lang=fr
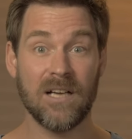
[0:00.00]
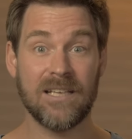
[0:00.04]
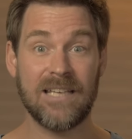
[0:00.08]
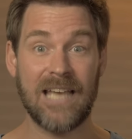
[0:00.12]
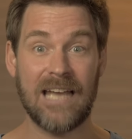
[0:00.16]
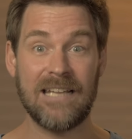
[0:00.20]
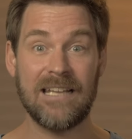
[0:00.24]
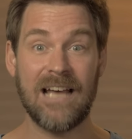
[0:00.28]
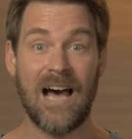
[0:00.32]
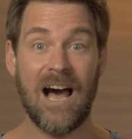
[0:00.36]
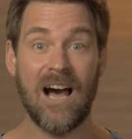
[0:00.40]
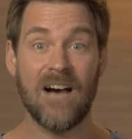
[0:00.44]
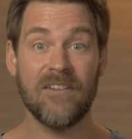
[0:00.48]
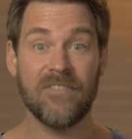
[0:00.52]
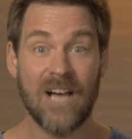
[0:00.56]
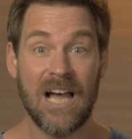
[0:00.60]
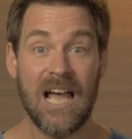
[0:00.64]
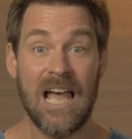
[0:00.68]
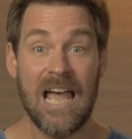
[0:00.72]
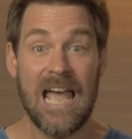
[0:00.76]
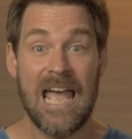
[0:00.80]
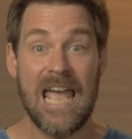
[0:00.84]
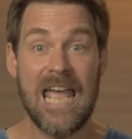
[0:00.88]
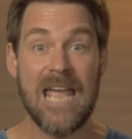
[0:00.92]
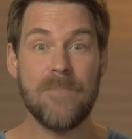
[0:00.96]
en cadavres
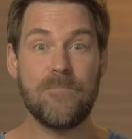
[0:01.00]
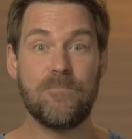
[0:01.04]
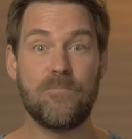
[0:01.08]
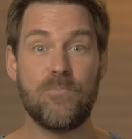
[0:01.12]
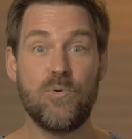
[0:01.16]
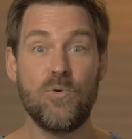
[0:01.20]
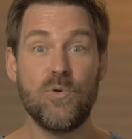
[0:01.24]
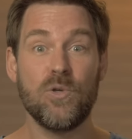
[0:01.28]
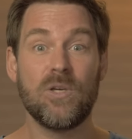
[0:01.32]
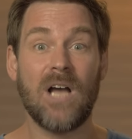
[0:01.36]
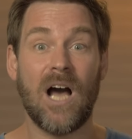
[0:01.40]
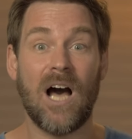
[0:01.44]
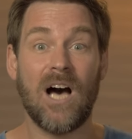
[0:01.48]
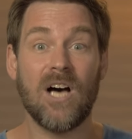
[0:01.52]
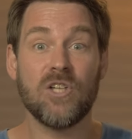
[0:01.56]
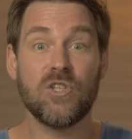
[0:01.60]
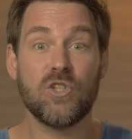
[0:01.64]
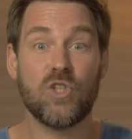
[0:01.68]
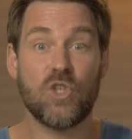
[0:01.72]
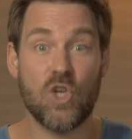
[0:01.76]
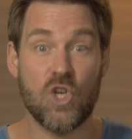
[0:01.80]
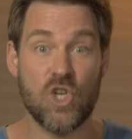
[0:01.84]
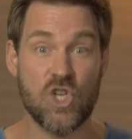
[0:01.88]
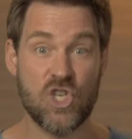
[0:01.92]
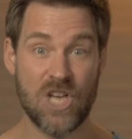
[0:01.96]
est plus
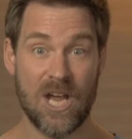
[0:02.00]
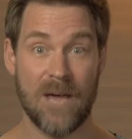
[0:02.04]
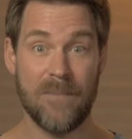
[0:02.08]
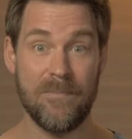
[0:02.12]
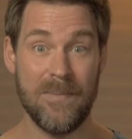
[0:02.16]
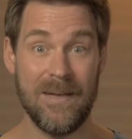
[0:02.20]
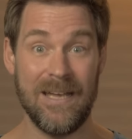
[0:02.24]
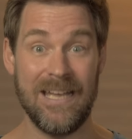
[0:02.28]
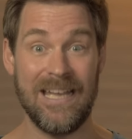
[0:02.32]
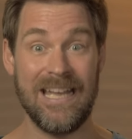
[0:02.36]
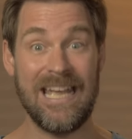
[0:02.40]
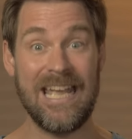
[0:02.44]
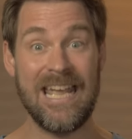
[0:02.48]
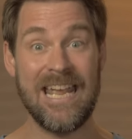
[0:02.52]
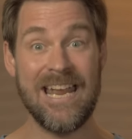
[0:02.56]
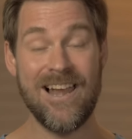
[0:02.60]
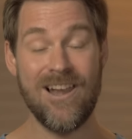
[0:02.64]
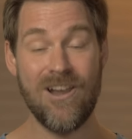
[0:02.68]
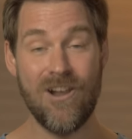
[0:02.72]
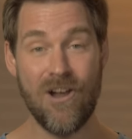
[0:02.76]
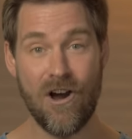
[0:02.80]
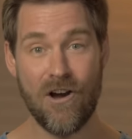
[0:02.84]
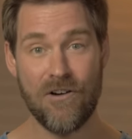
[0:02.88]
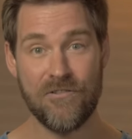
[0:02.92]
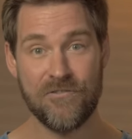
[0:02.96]
grande que jamais et
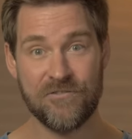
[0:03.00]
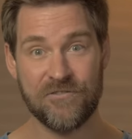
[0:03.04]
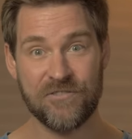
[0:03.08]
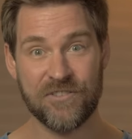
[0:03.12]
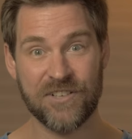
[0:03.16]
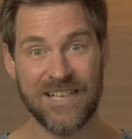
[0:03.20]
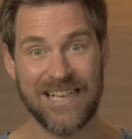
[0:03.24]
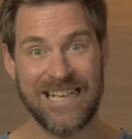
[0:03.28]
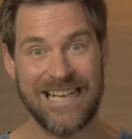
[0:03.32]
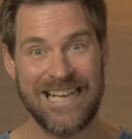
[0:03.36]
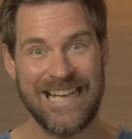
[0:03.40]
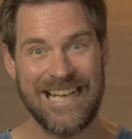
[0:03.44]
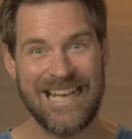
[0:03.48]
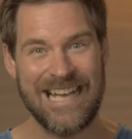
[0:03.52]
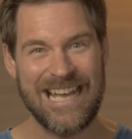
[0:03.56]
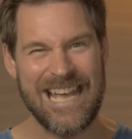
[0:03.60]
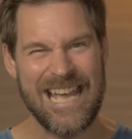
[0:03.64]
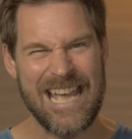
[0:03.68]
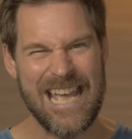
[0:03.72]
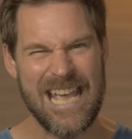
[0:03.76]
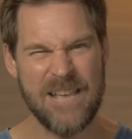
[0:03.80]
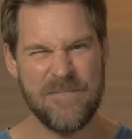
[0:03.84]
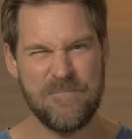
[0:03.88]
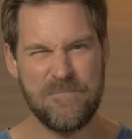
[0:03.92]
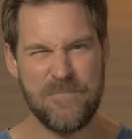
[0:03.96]
l'offre
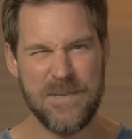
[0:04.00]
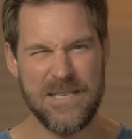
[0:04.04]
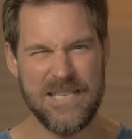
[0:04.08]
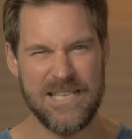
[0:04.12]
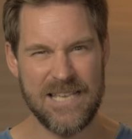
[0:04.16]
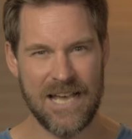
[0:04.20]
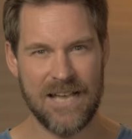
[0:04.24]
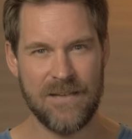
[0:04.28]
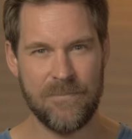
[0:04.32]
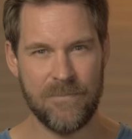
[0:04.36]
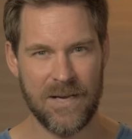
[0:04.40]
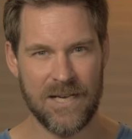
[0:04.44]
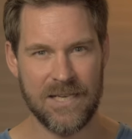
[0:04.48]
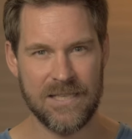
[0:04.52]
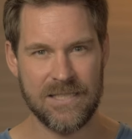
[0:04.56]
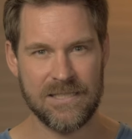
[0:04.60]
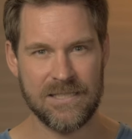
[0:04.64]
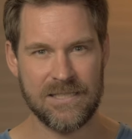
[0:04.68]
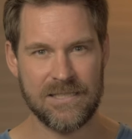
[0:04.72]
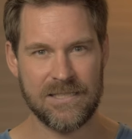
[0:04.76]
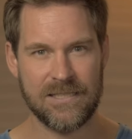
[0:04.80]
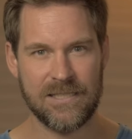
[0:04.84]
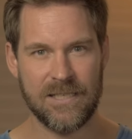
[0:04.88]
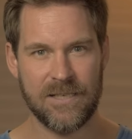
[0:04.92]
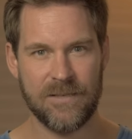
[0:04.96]
est bien
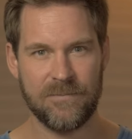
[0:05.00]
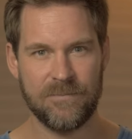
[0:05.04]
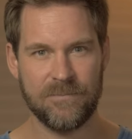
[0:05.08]
mince.